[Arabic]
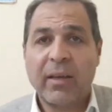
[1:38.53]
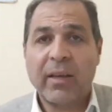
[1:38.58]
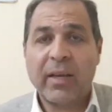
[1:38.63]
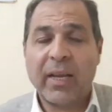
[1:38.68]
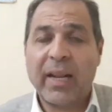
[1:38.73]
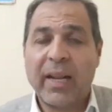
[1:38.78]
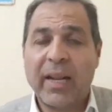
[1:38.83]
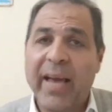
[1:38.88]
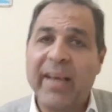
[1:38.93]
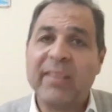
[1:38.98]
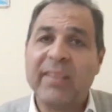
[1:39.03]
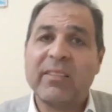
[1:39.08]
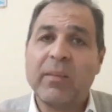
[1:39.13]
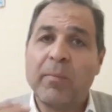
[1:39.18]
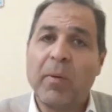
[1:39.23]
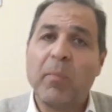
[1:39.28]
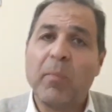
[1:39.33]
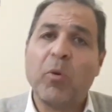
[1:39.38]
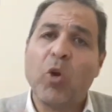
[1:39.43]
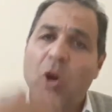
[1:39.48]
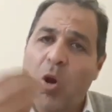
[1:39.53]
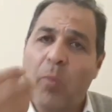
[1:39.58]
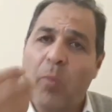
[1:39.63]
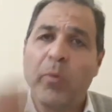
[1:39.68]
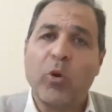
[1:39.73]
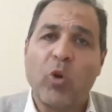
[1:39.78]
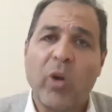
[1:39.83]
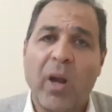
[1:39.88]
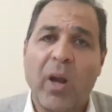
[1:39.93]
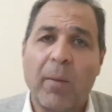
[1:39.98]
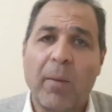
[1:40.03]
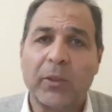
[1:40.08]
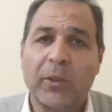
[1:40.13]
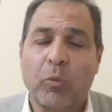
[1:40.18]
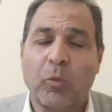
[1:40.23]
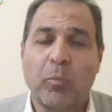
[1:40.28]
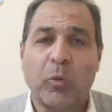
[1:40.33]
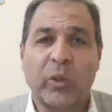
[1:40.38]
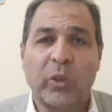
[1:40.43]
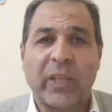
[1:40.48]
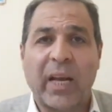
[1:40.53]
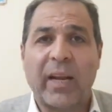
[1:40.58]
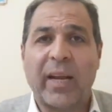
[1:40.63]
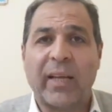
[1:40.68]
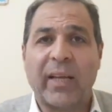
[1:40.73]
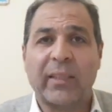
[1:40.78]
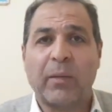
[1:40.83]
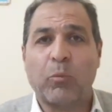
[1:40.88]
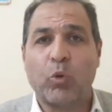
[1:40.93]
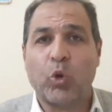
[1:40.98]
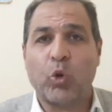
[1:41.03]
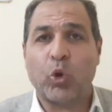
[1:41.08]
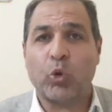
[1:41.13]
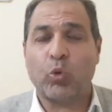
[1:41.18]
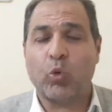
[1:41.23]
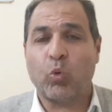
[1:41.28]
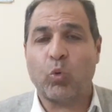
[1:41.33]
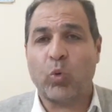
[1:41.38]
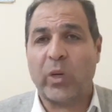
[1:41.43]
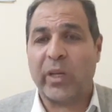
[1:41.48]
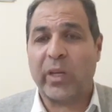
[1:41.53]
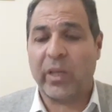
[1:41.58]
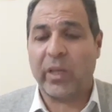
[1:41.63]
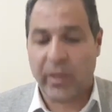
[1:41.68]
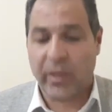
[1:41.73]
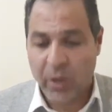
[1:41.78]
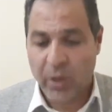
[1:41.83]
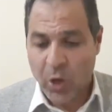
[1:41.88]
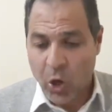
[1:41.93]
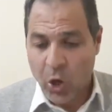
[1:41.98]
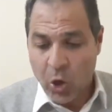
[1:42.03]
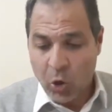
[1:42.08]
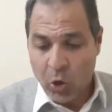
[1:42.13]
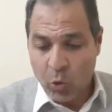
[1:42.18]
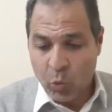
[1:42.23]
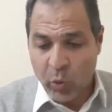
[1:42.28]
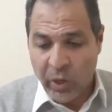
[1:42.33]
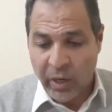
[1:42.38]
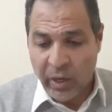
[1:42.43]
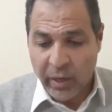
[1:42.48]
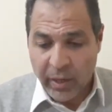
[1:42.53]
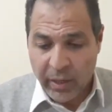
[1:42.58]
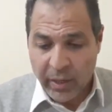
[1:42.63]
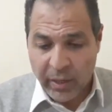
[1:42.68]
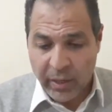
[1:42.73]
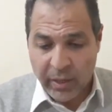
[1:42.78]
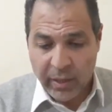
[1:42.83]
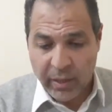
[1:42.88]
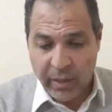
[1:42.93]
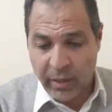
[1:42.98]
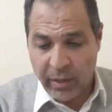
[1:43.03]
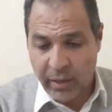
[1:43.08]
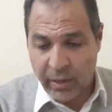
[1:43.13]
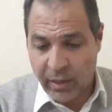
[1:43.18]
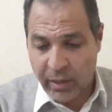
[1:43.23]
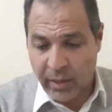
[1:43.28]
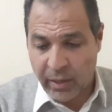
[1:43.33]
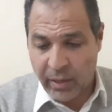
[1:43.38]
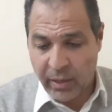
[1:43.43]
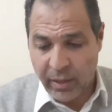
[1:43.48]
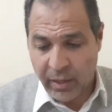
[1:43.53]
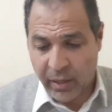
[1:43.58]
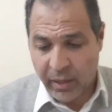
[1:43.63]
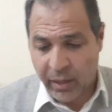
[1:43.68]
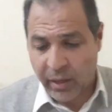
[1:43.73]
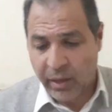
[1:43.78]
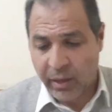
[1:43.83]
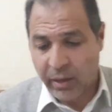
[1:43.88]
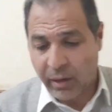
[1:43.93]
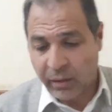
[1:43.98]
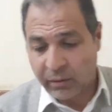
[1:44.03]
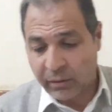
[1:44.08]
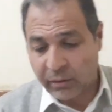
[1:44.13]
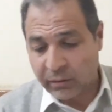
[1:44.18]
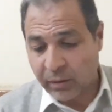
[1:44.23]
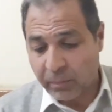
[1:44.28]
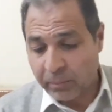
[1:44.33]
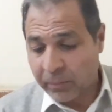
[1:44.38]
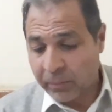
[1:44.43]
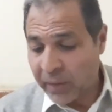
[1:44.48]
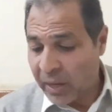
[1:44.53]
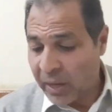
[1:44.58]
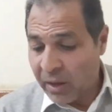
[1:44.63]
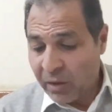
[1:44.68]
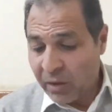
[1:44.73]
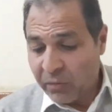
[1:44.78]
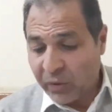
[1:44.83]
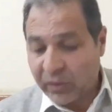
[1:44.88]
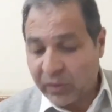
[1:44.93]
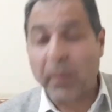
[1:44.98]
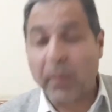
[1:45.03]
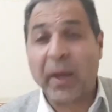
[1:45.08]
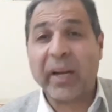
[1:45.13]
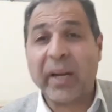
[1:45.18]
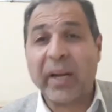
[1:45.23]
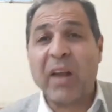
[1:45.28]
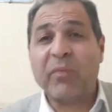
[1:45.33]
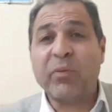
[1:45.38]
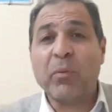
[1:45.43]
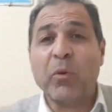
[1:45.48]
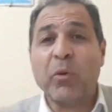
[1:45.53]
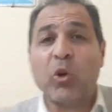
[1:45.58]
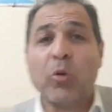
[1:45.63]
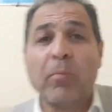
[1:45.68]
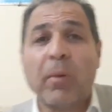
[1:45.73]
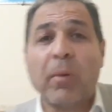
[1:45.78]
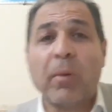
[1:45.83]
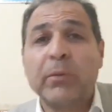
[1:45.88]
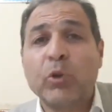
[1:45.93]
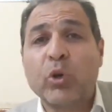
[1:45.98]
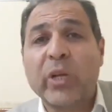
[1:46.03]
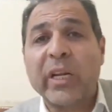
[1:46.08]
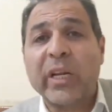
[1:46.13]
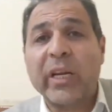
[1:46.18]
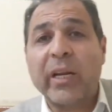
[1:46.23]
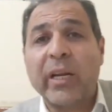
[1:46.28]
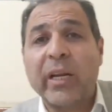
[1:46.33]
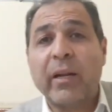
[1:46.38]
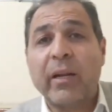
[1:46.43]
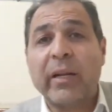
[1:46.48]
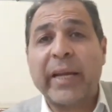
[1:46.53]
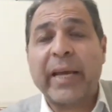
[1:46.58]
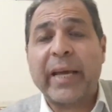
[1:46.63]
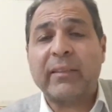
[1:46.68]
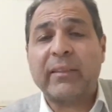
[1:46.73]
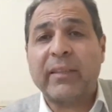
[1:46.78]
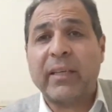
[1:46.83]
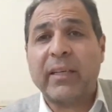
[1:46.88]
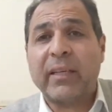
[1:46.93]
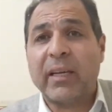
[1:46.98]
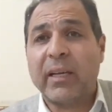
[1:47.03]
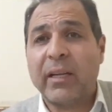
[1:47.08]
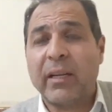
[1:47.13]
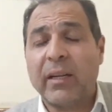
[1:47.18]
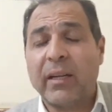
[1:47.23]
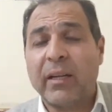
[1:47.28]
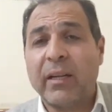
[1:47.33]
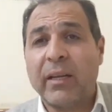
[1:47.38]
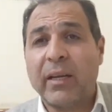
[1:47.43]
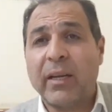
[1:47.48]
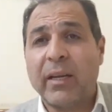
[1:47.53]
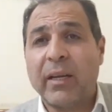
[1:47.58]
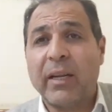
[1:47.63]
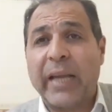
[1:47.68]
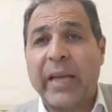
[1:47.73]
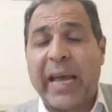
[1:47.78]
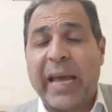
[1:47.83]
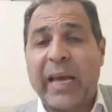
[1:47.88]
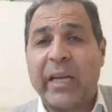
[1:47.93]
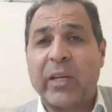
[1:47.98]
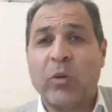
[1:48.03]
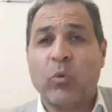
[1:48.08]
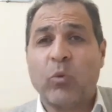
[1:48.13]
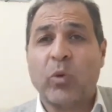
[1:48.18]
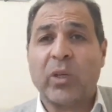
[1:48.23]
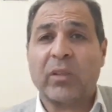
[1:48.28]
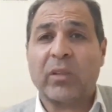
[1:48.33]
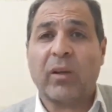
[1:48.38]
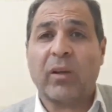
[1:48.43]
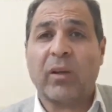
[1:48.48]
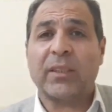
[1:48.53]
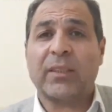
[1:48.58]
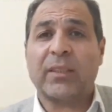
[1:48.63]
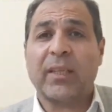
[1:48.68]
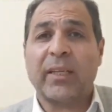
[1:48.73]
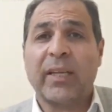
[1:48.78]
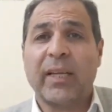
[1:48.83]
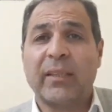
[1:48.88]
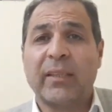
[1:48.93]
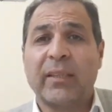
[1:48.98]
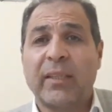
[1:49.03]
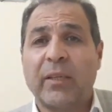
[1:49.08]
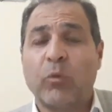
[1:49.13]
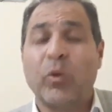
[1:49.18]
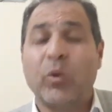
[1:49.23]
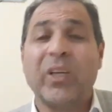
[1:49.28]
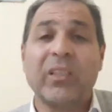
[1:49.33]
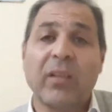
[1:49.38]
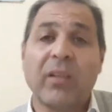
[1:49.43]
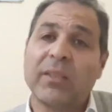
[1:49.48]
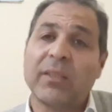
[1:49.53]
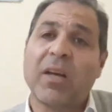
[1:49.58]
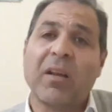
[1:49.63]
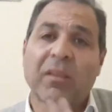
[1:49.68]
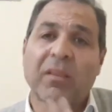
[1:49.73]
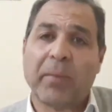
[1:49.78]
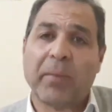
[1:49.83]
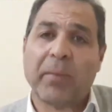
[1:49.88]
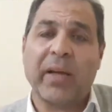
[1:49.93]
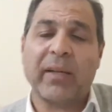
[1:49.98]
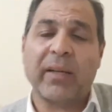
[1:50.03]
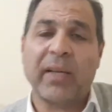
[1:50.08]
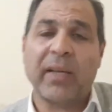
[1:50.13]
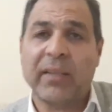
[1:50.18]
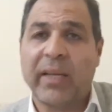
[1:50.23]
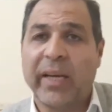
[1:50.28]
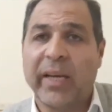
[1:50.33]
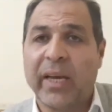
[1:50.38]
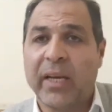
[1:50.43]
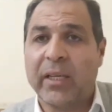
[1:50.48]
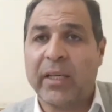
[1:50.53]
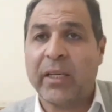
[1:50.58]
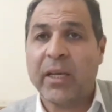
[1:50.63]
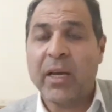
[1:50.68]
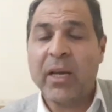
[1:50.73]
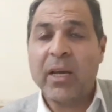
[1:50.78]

يعني الحاجه السلبيه بنقولها وبنقولها برضه بمنتهى الادب والهدوء والايه والاحترام فطبعا الف مليون مبروك للنادي الاهلي واداره النادي وادارات بقى النادي الاهلي